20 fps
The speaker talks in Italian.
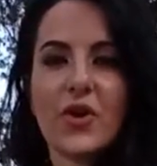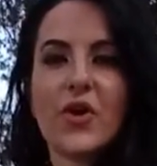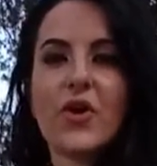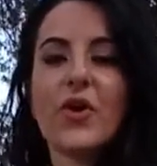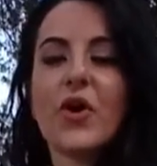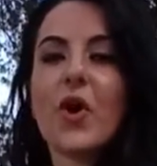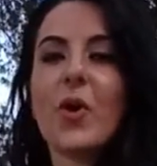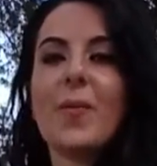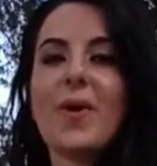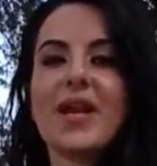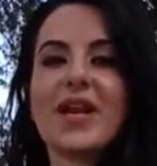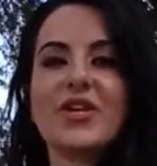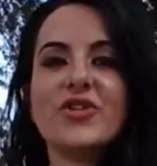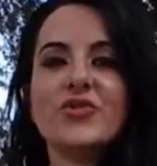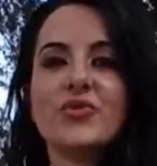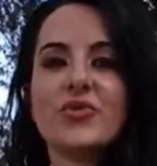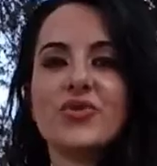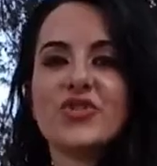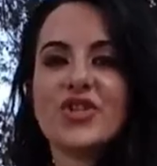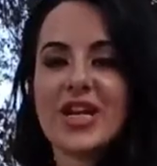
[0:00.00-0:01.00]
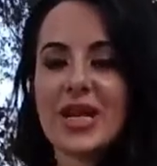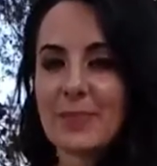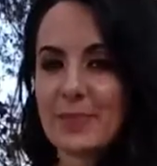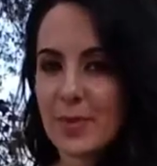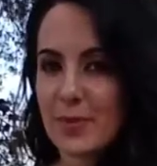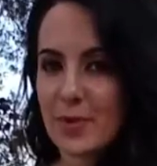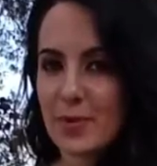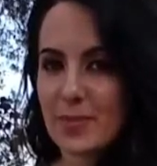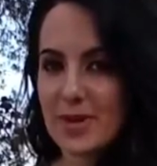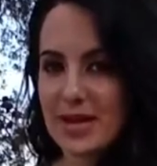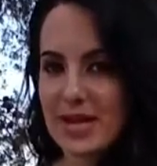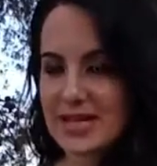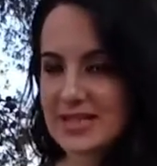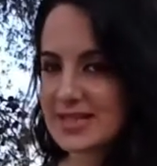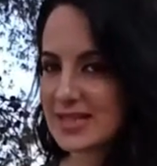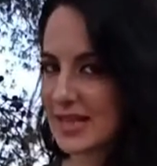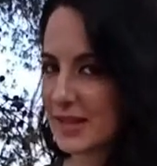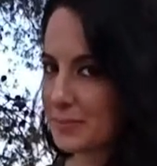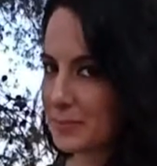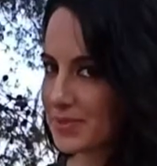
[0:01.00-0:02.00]
come raggiungere il proprio
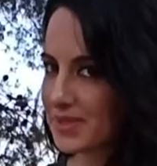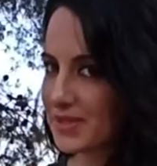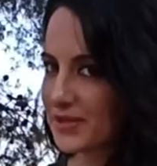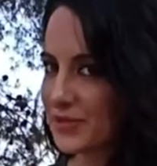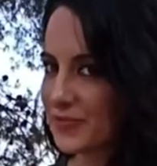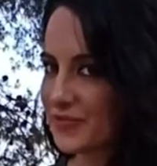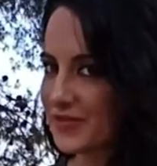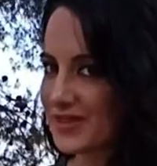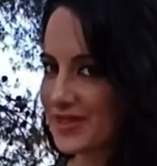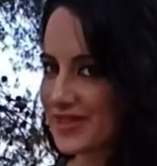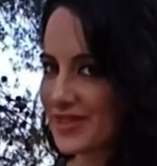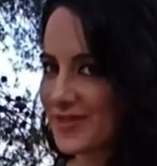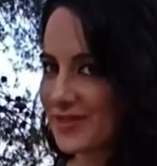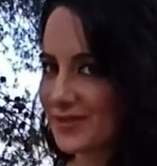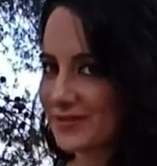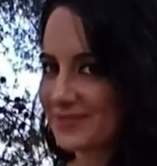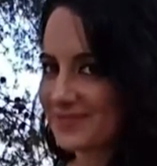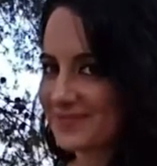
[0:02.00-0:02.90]
benessere psicofisico.